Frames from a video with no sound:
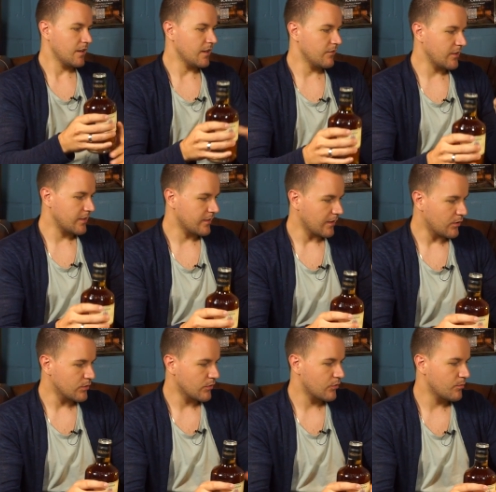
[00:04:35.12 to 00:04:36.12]
Äh, was es
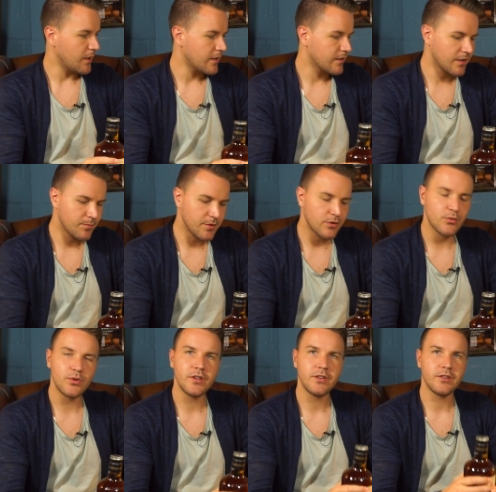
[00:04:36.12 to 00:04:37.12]
auch noch zu beachten gibt
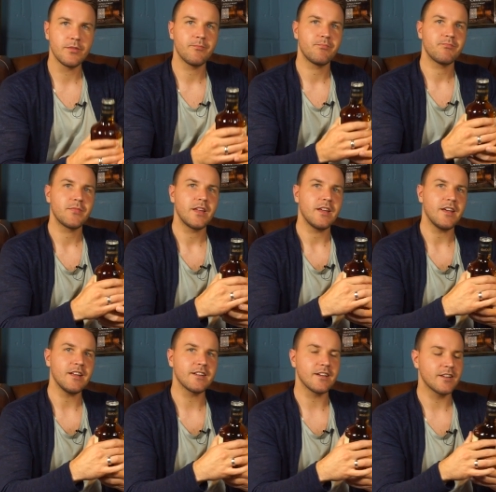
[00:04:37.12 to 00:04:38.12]
natürlich,
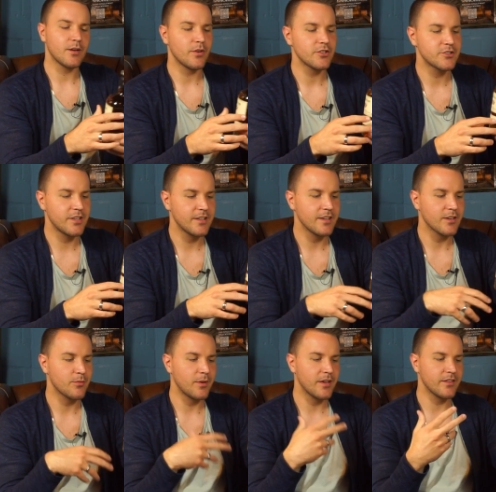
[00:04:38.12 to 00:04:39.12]
Edradauer stellt ja
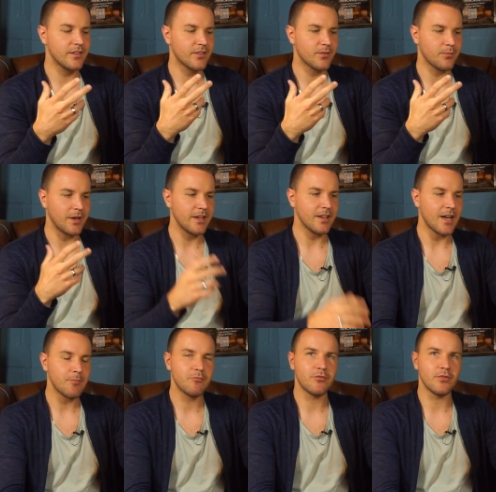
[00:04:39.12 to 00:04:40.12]
quasi zwei
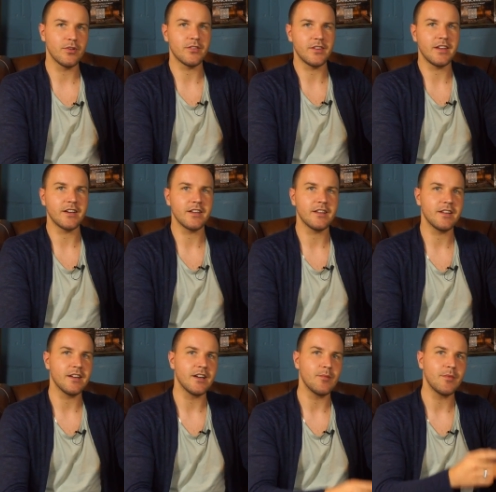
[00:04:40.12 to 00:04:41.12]
Apfelserien
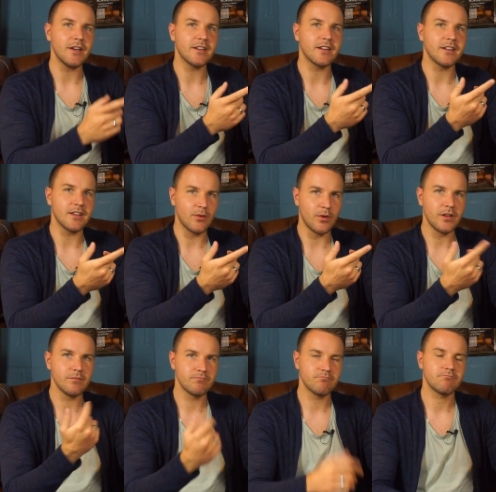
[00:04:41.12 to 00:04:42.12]
her. Einmal
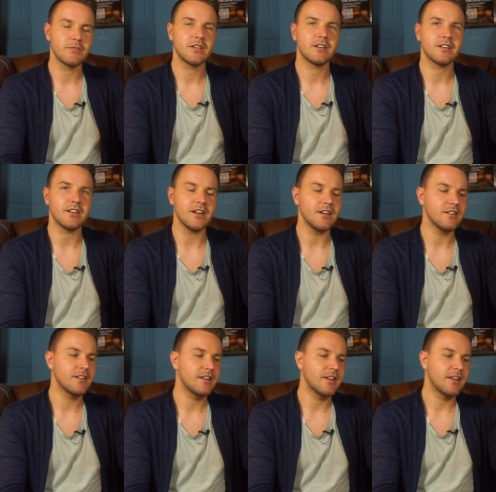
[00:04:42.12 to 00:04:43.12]
Edradauer,
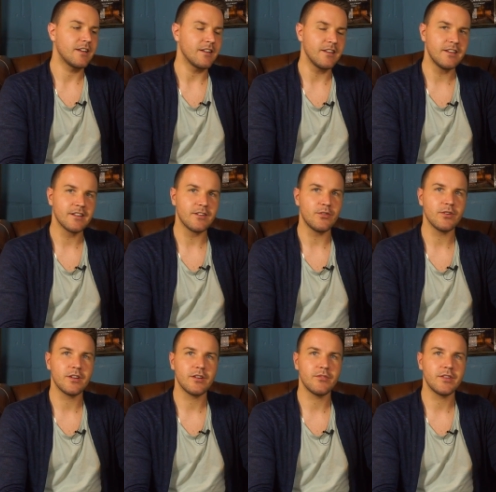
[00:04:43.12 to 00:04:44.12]
klar, nicht
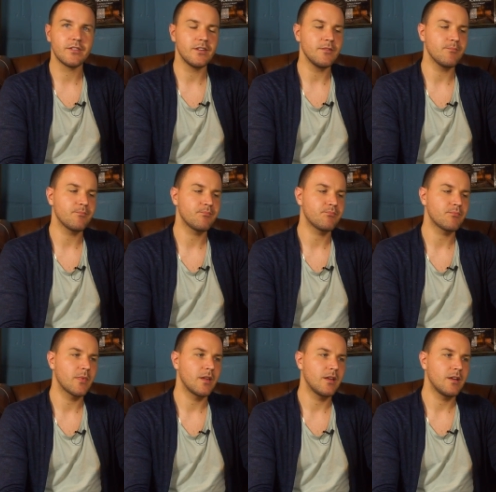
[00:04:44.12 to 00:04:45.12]
rauchiger Whisky.
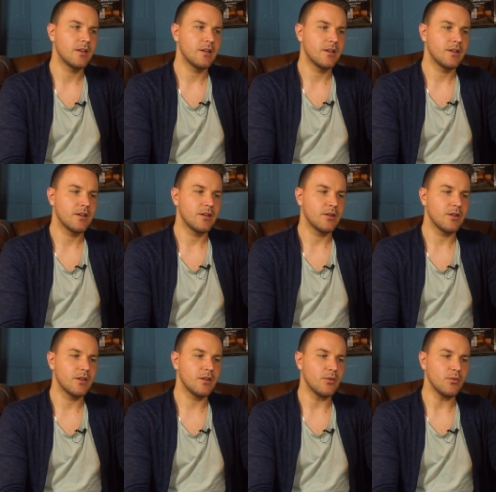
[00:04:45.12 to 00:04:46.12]

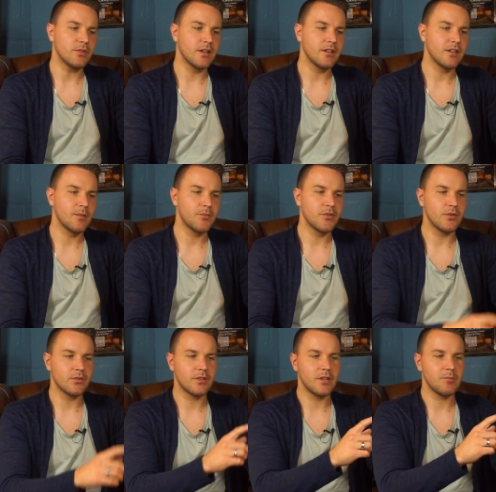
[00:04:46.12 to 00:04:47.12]
Äh, und dann gibt es
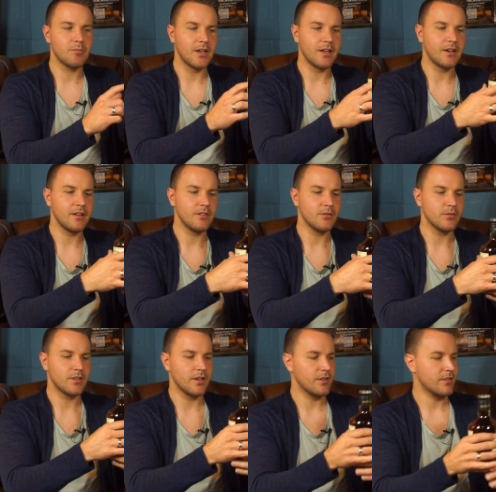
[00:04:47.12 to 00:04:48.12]
noch den Balechin
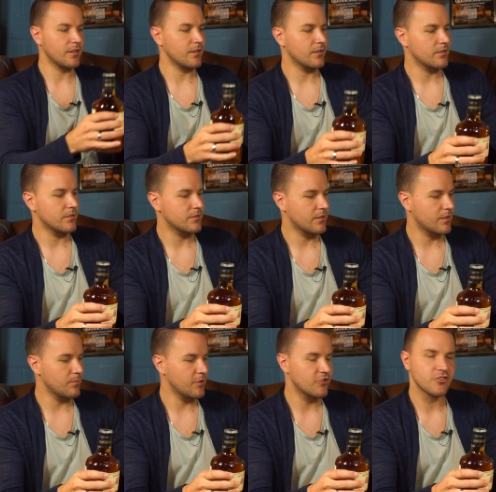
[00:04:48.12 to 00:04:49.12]
und der ist dann
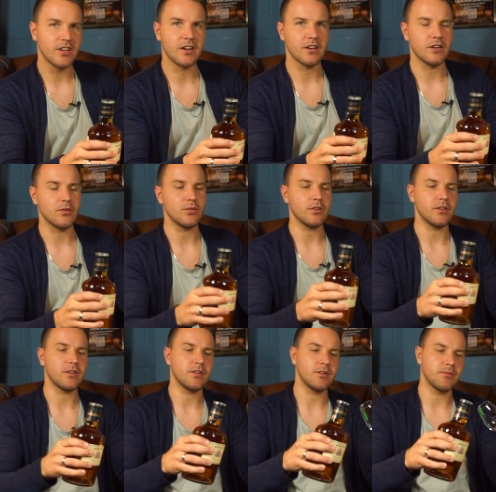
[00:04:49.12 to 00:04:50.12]
ziemlich stark
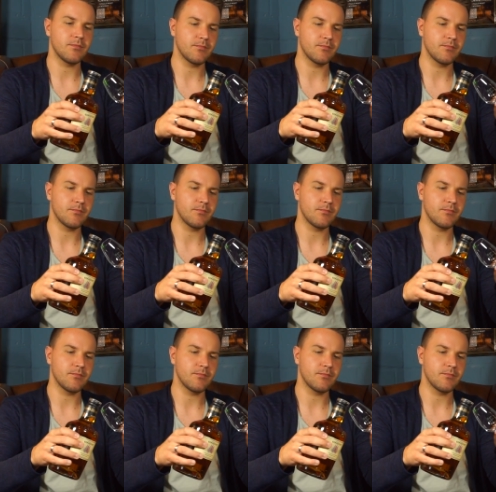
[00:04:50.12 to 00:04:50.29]
rauchig.